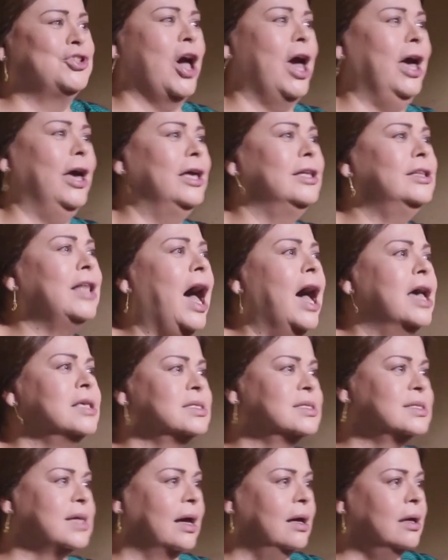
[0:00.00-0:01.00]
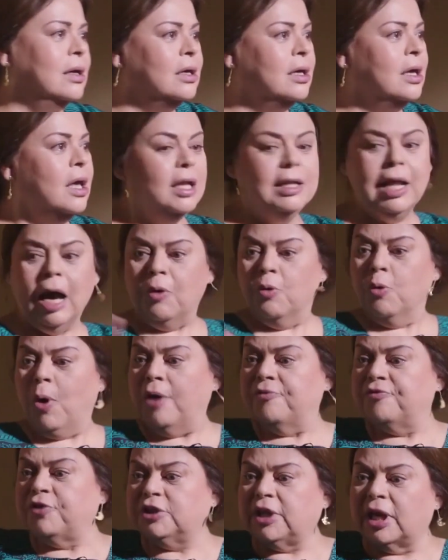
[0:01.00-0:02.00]
في شقه عزه
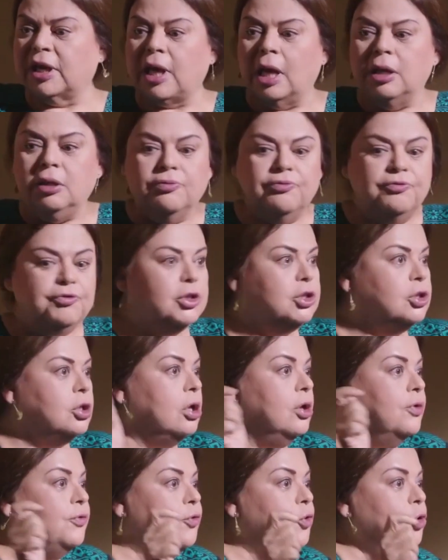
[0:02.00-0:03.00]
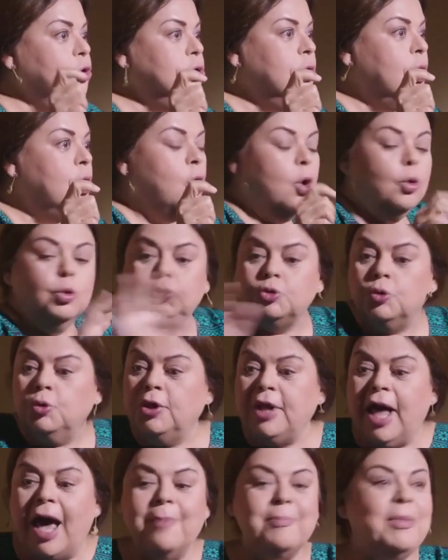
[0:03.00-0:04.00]
لا واقفه تتكلم في التليفون
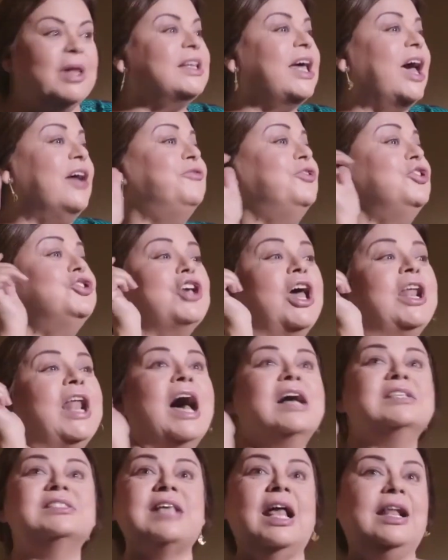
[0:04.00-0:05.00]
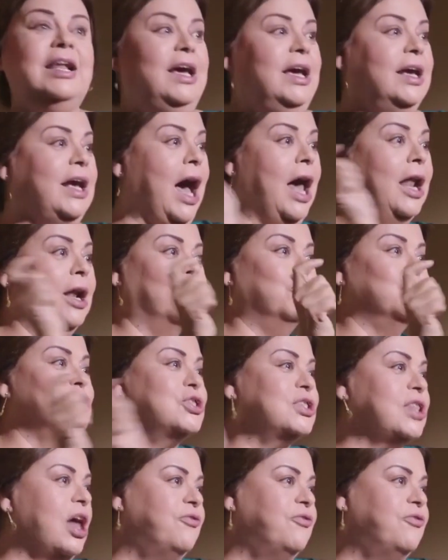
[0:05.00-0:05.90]
وتقول لها ما تخافيش انا هصالحك على